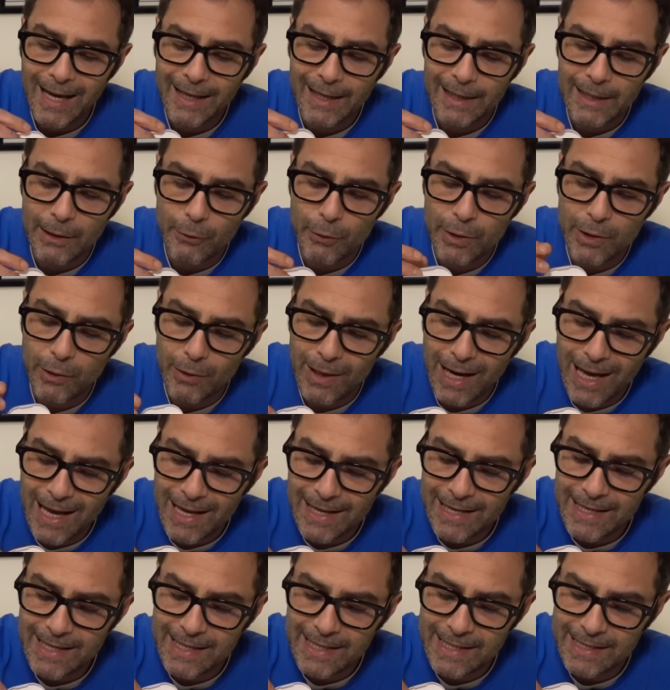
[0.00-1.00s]
Anche gli
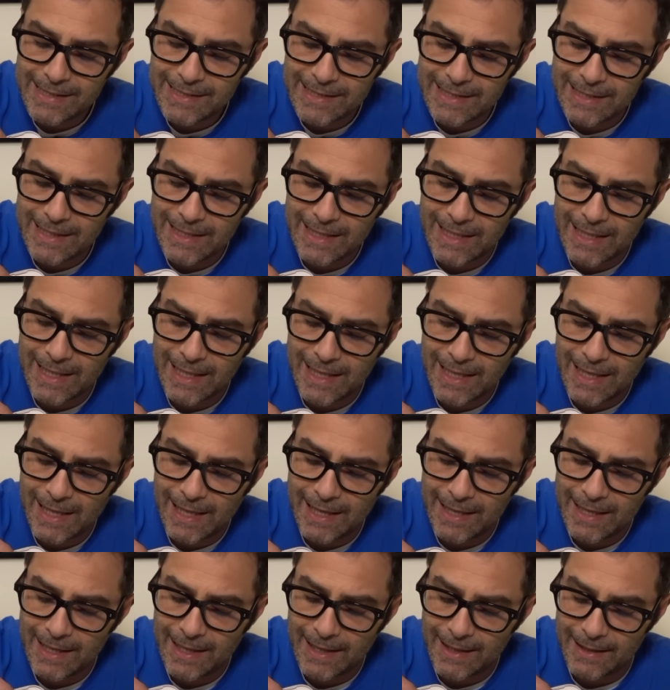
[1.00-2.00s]
auricolari
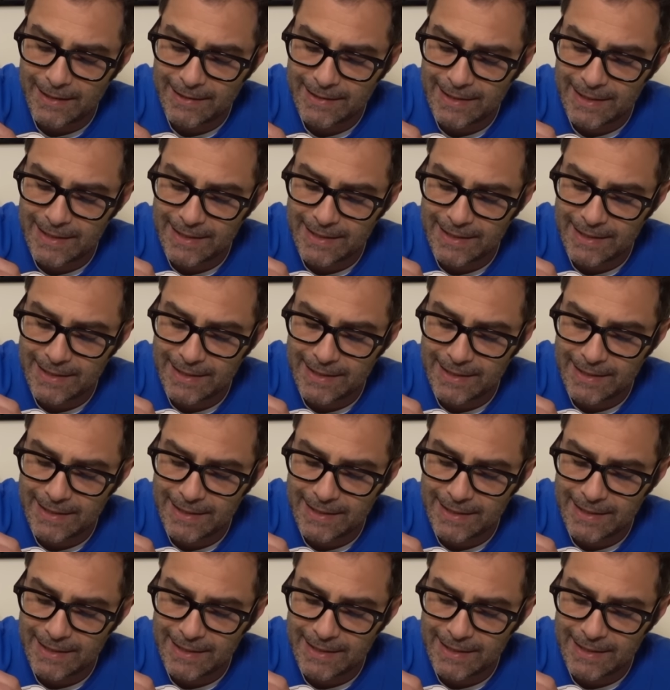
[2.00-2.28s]
si,